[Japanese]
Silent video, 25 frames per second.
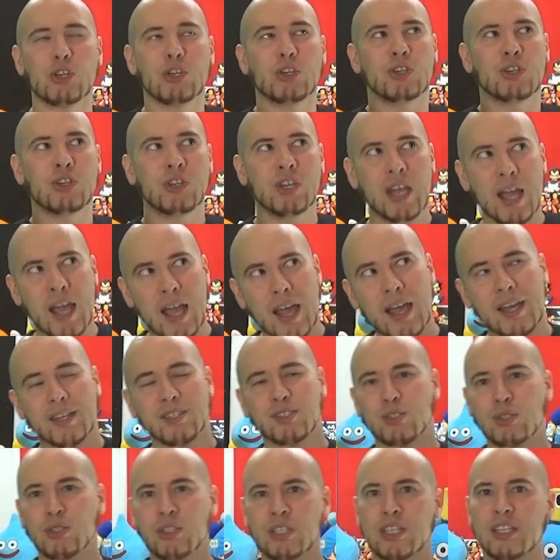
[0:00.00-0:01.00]
が
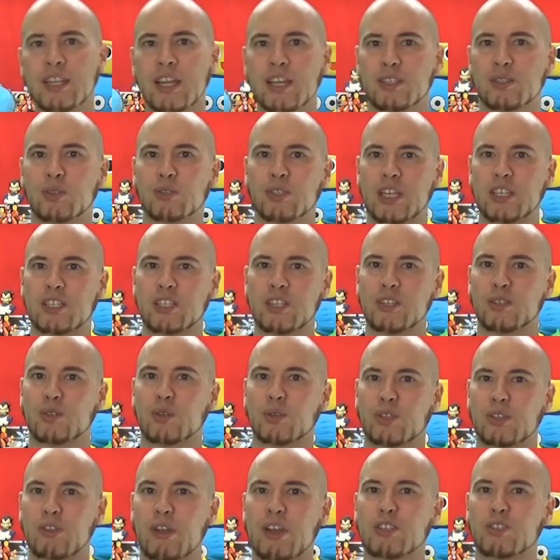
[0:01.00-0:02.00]
好きな人たちに
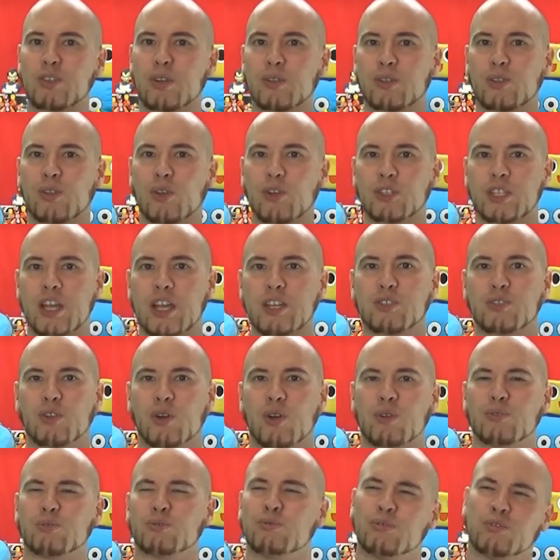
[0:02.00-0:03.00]
とってはちょっと最初うー
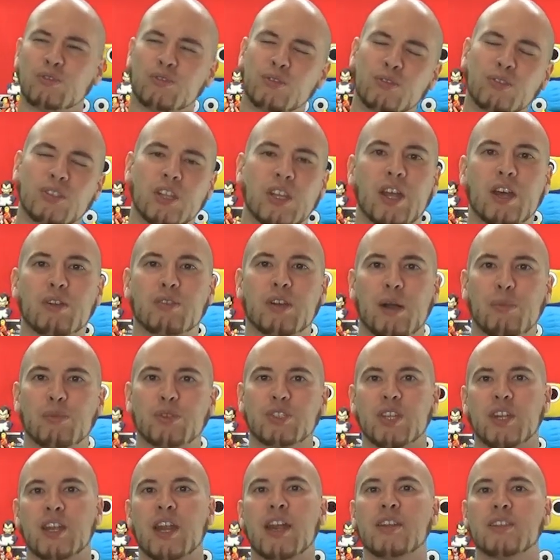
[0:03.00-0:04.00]
んってなるかも
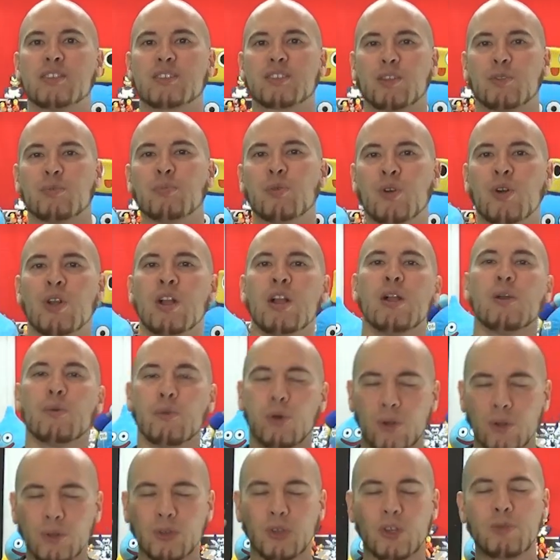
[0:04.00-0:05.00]
しれないんですけども
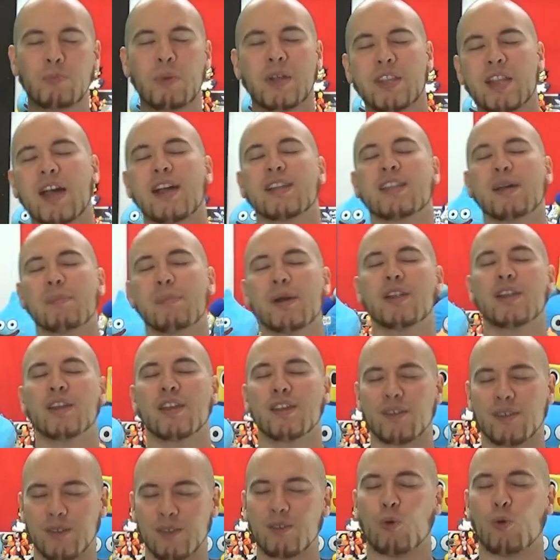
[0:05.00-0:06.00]
本当にまた頭で
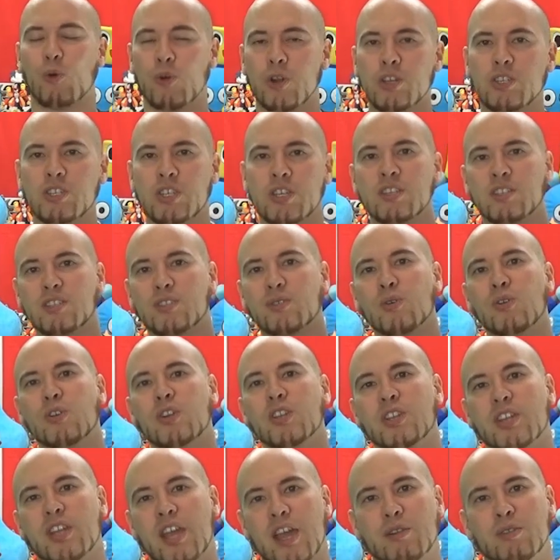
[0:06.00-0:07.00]

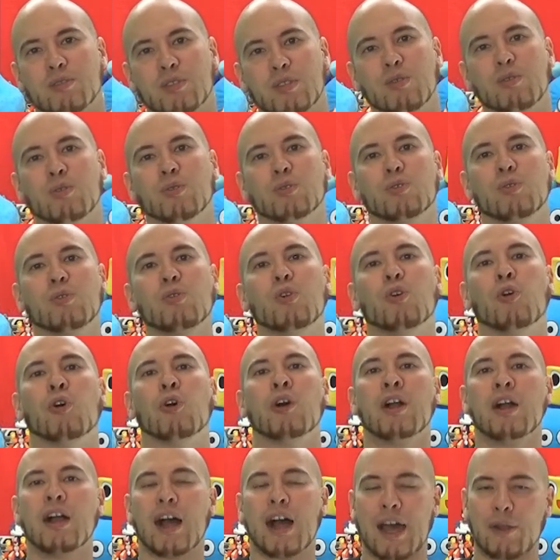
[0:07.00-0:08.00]
オリジンストーリーであるということを
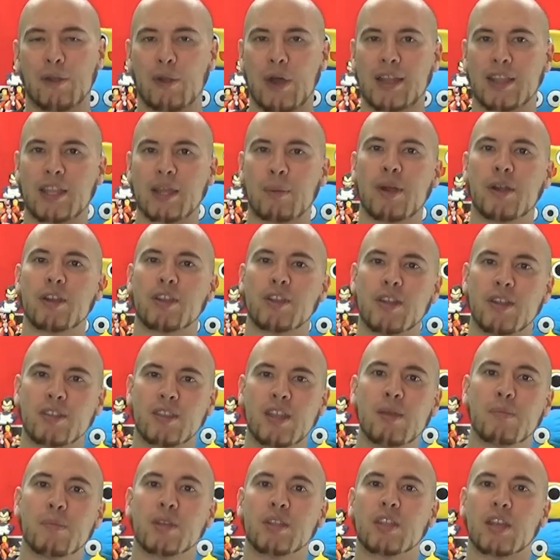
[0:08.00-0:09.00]
あの頭に入れ
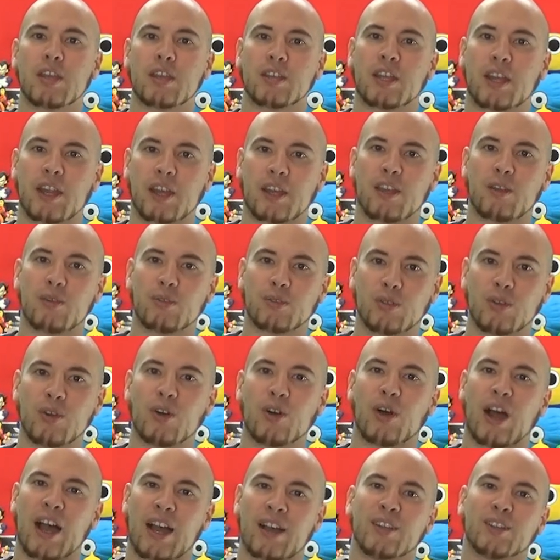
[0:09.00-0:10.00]
て見ていただける
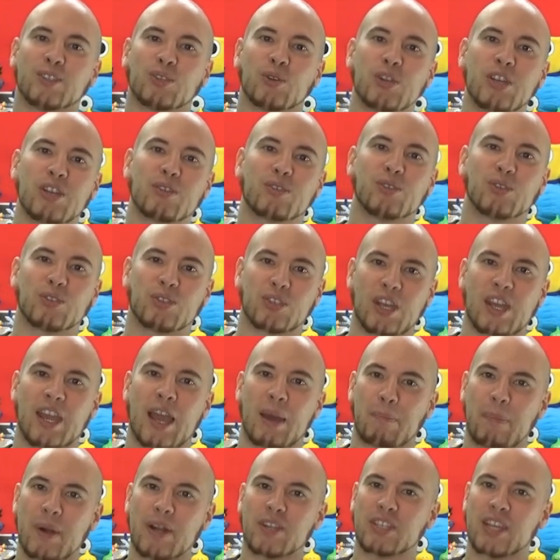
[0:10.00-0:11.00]
とあソニックって
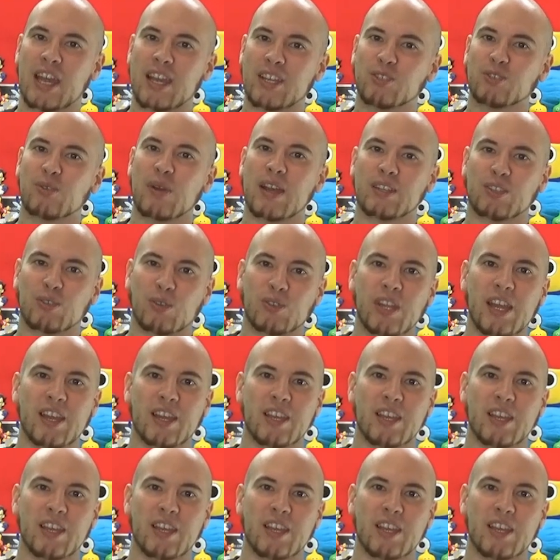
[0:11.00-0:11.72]
やっぱり最初はそんな